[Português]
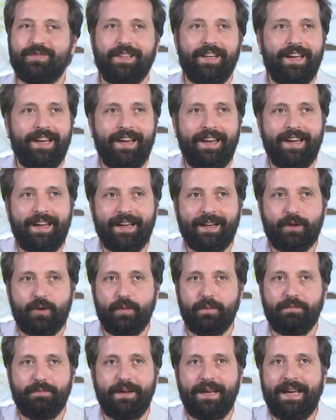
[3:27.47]
é,
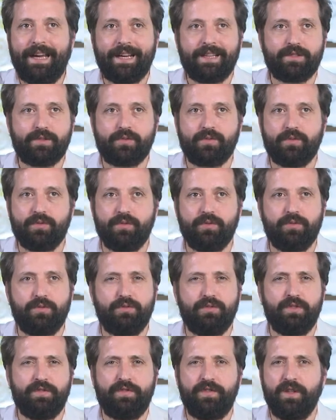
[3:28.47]
complexo,
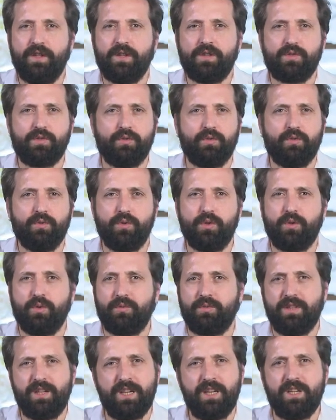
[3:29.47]
difícil, duro,
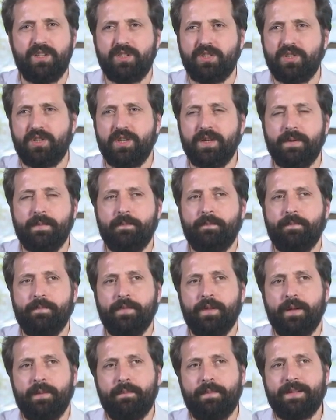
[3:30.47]
triste,
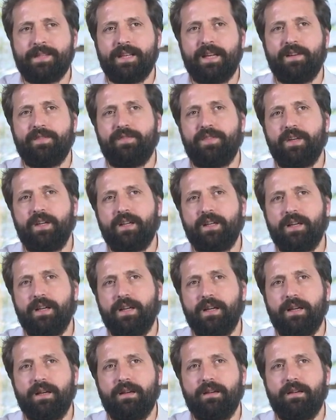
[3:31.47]
mas ela
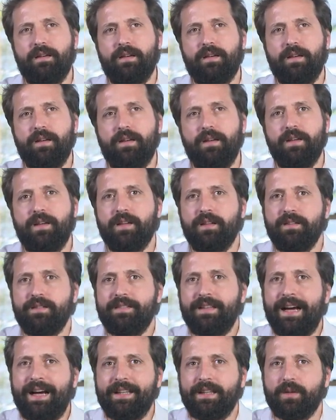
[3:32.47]
fica
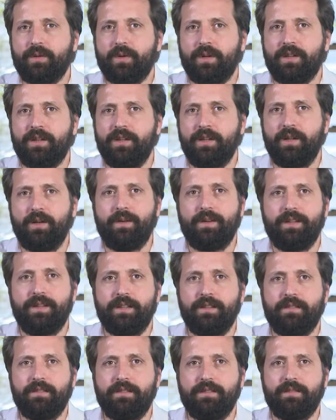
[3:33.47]
encantada com aquilo
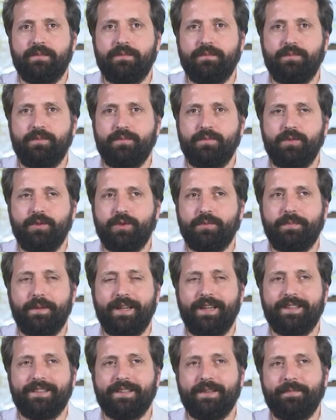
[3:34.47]
ali, muito
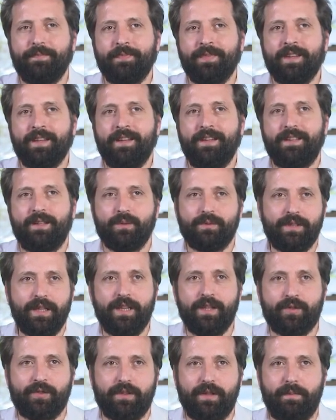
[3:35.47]
presa. Então
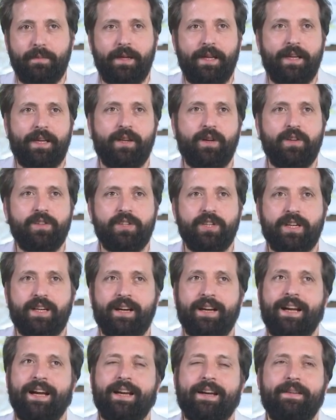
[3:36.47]
tem isso também, que é uma
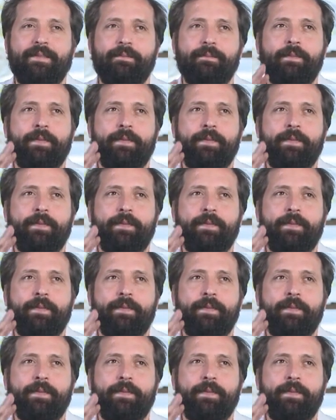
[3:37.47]
dica, cara